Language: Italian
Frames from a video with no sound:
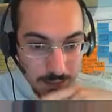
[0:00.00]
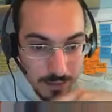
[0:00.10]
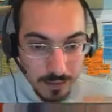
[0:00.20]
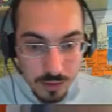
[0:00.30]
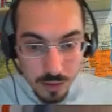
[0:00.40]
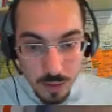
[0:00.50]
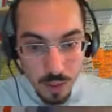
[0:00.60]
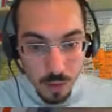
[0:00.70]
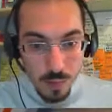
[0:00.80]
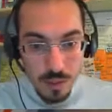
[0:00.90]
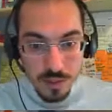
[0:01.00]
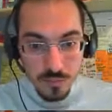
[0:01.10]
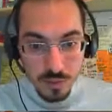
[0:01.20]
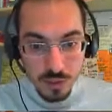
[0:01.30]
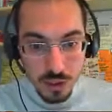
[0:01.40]
Attenzione, allora
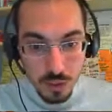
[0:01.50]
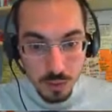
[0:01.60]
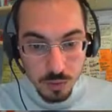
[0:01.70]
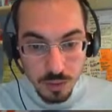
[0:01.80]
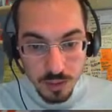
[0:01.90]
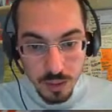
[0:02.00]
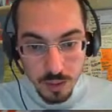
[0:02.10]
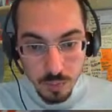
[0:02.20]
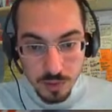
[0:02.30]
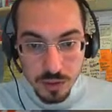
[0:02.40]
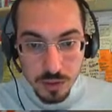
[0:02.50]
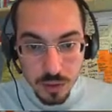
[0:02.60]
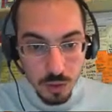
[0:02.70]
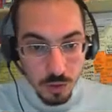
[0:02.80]
questi forse ce li ho tutti e tre, no questi non